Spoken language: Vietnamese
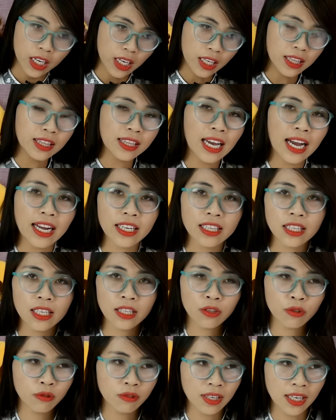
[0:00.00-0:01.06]
hiện tại
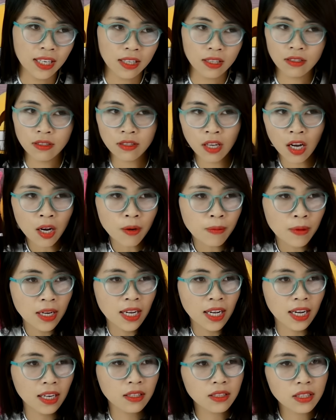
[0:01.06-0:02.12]
thì thuận đang ở shop
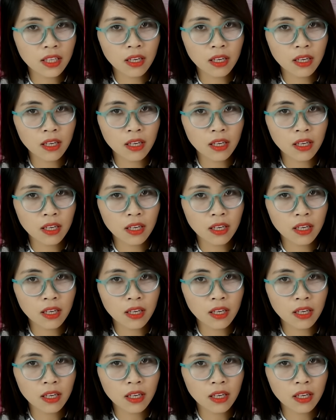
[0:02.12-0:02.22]
anh